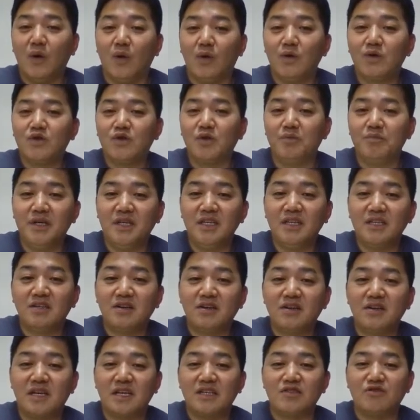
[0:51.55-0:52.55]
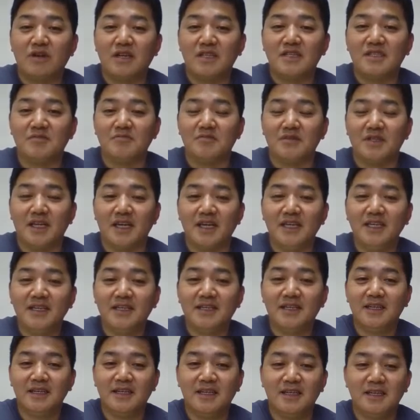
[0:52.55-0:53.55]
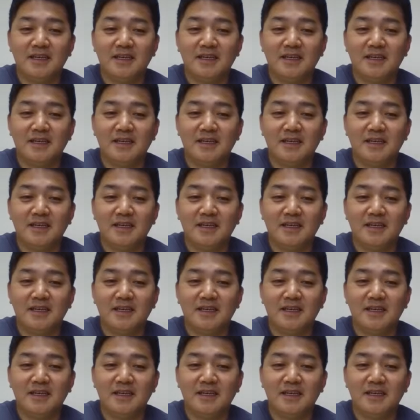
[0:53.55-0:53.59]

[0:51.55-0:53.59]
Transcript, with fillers: 오늘 좀 미는 걸 가져왔습니다.